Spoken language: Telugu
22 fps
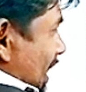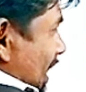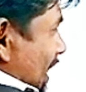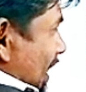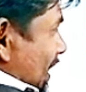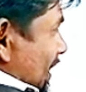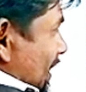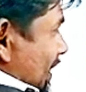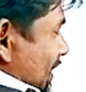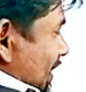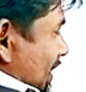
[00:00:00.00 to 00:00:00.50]

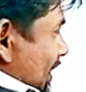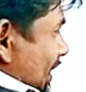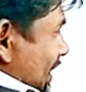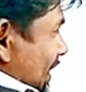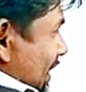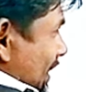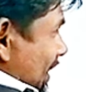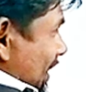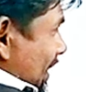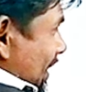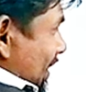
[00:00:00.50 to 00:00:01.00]

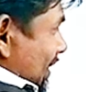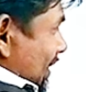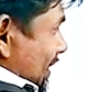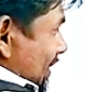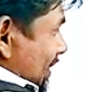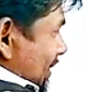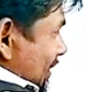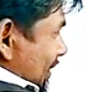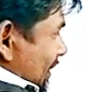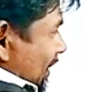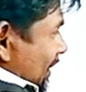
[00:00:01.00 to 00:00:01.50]
ఐఎన్
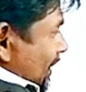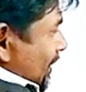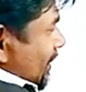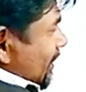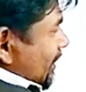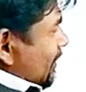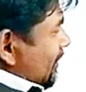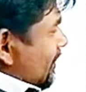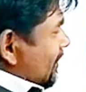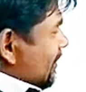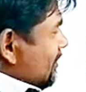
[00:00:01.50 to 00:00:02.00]

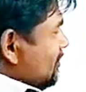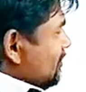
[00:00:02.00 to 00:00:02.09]
ఇది